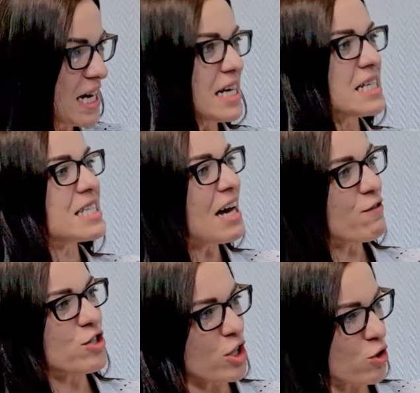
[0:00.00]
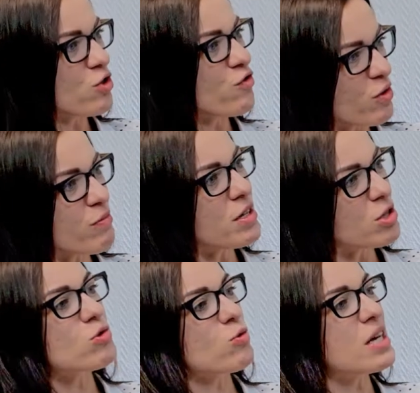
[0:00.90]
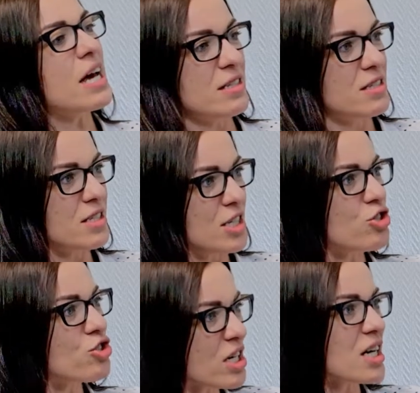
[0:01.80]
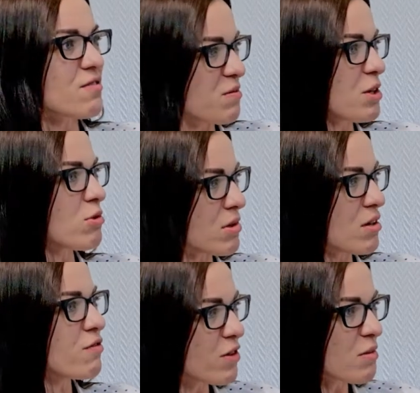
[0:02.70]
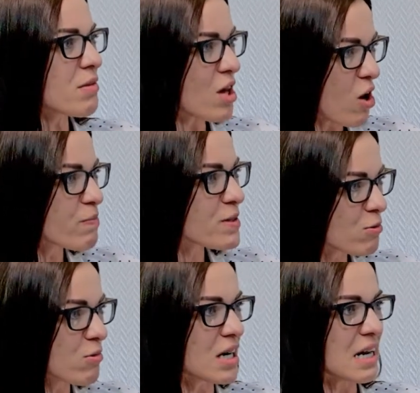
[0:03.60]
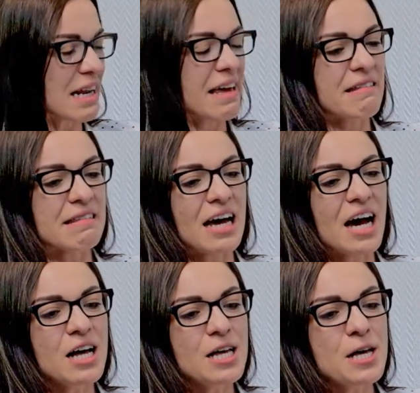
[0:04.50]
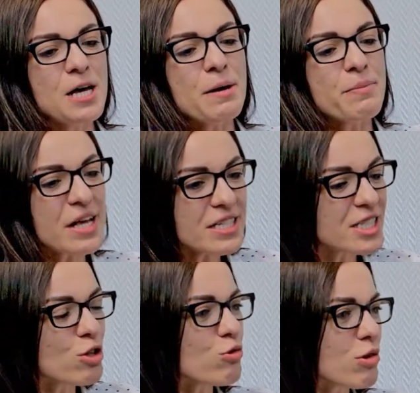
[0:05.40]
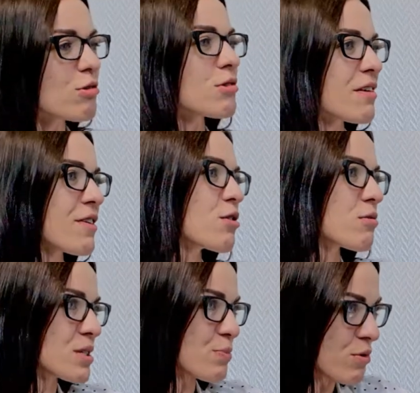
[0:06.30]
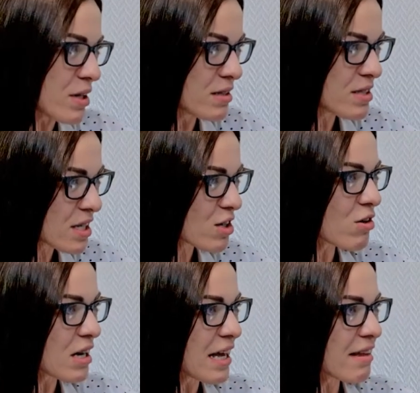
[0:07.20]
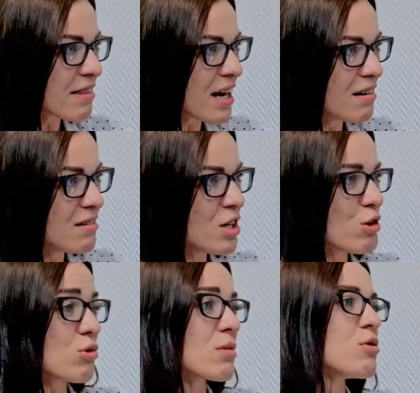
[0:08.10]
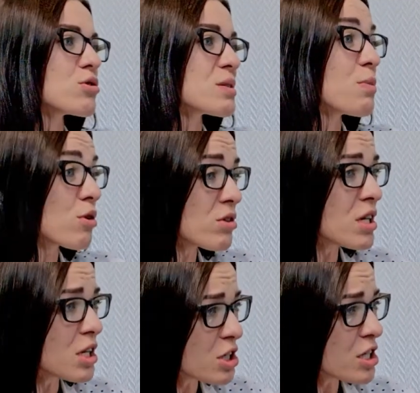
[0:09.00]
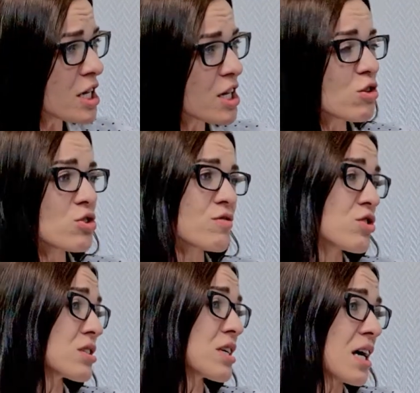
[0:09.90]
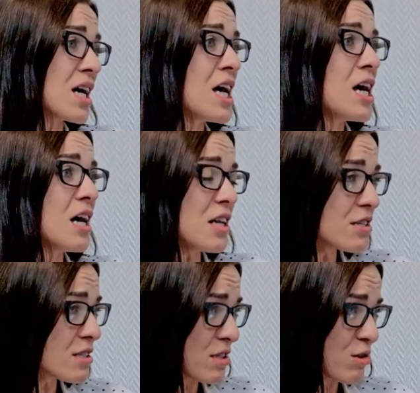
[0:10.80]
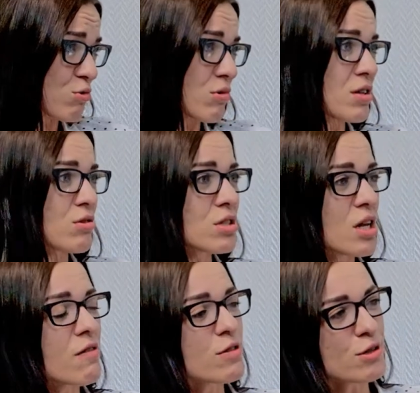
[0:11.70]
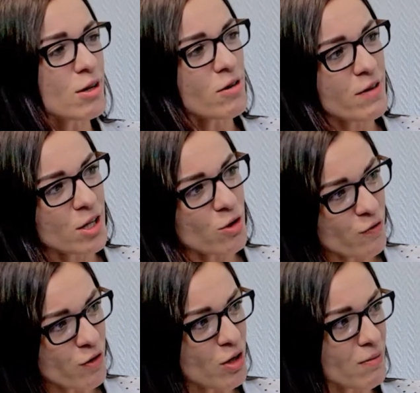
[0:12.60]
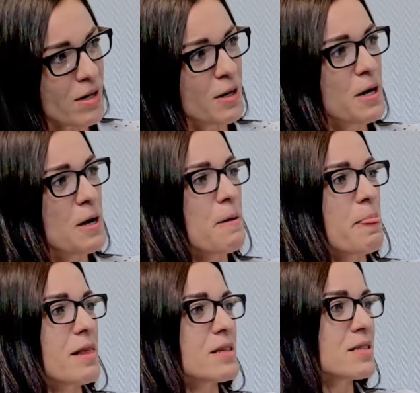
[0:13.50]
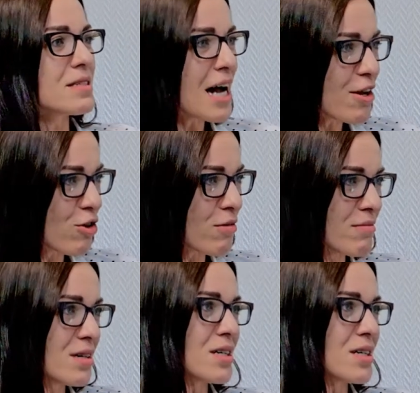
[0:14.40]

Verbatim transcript: I zawsze ktoś w tym miejscu jest i czeka w imieniu tej firmy na obsługę klienta, miejsca, do którego trafia korespondencja tego klienta, który może spokojnie liczyć na to, że wszystkie listy, które docelowo są kierowane do firmy, znajdą e,